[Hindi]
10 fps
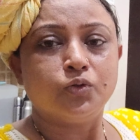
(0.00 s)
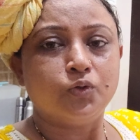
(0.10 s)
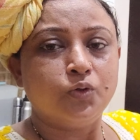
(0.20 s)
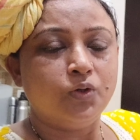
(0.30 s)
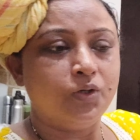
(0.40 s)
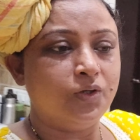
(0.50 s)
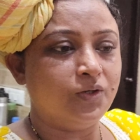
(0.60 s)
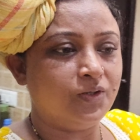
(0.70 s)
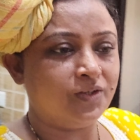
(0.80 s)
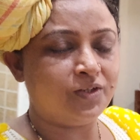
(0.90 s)
पहले
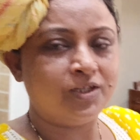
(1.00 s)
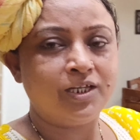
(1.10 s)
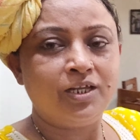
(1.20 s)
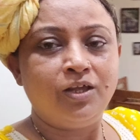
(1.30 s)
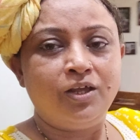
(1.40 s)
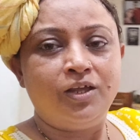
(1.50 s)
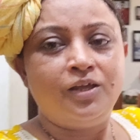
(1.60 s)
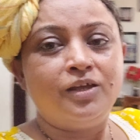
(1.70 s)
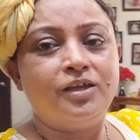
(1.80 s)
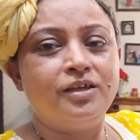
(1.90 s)
पूजा के
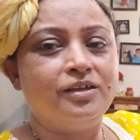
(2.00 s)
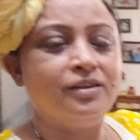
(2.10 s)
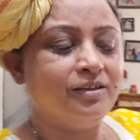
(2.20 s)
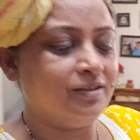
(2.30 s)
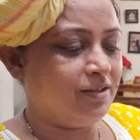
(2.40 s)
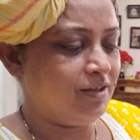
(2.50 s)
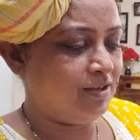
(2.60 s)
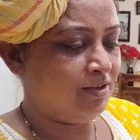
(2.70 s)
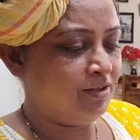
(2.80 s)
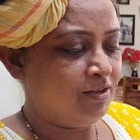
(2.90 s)
बर्तन लेते हाँ
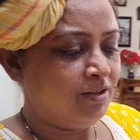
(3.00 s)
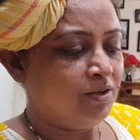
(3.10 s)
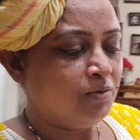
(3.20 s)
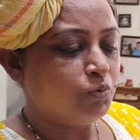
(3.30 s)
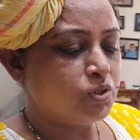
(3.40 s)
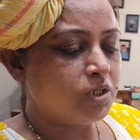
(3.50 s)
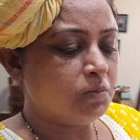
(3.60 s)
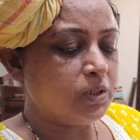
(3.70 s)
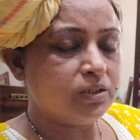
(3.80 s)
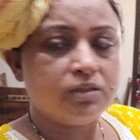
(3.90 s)
पूजा के
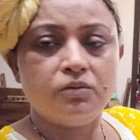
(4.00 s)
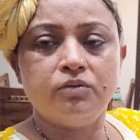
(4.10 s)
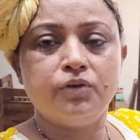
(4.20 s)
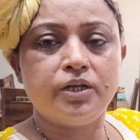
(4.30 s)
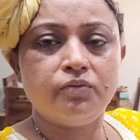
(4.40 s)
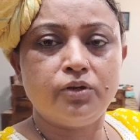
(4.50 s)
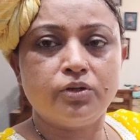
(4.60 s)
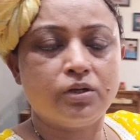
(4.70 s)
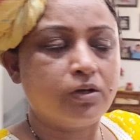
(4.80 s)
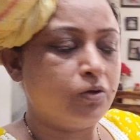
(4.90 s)
बर्तन फटाफट
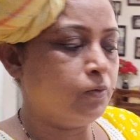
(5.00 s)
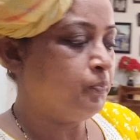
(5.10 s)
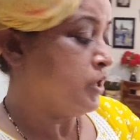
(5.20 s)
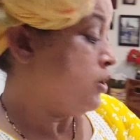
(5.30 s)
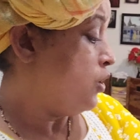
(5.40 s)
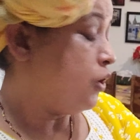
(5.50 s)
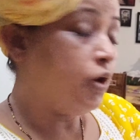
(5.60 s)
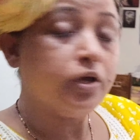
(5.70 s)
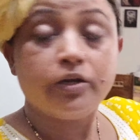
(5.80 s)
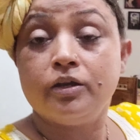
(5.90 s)
कर लो
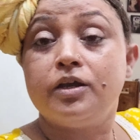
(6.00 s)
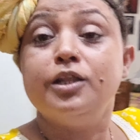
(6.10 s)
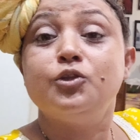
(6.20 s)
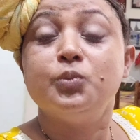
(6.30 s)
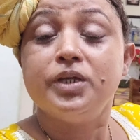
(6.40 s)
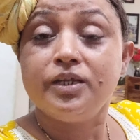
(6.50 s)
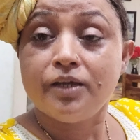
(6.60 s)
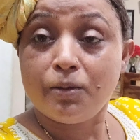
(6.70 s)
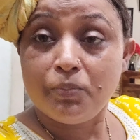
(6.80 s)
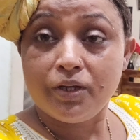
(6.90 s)
और कल तो मेरी
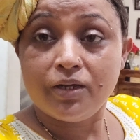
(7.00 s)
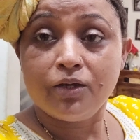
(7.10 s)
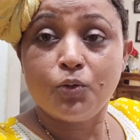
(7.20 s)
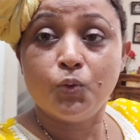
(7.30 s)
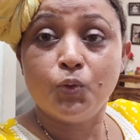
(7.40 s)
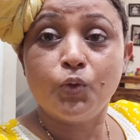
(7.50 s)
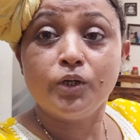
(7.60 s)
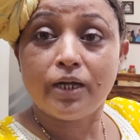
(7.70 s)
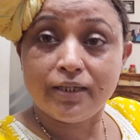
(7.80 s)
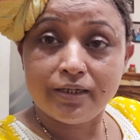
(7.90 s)
आपने कुहू को
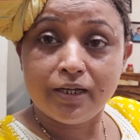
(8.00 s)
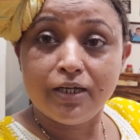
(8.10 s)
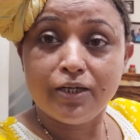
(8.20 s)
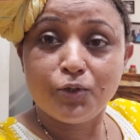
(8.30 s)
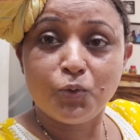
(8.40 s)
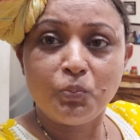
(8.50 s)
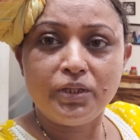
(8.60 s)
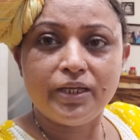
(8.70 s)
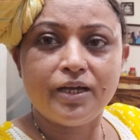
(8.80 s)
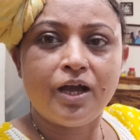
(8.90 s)
राधा रानी के रूप में
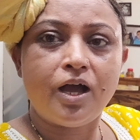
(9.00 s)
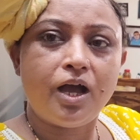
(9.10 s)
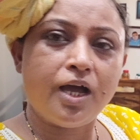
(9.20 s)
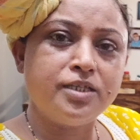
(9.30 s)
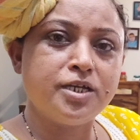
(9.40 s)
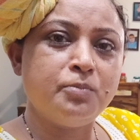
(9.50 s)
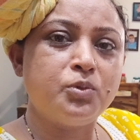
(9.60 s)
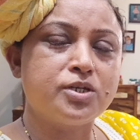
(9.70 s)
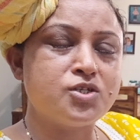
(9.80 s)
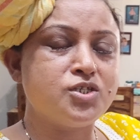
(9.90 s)
देखा आज आप
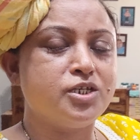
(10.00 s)
कृष्ण